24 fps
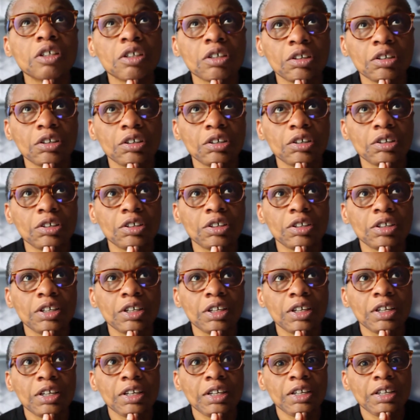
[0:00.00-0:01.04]
euh,
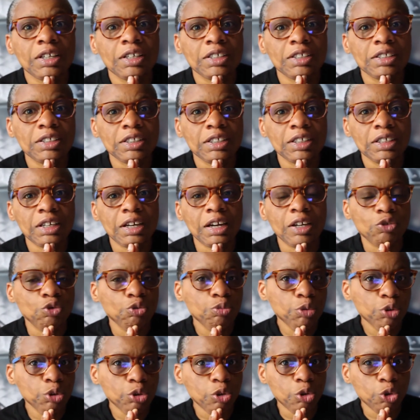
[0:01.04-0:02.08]
c'est à
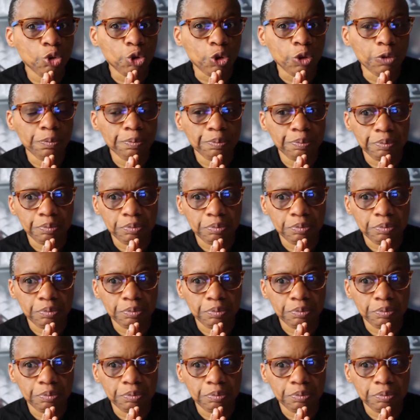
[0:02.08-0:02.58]
double tranchant.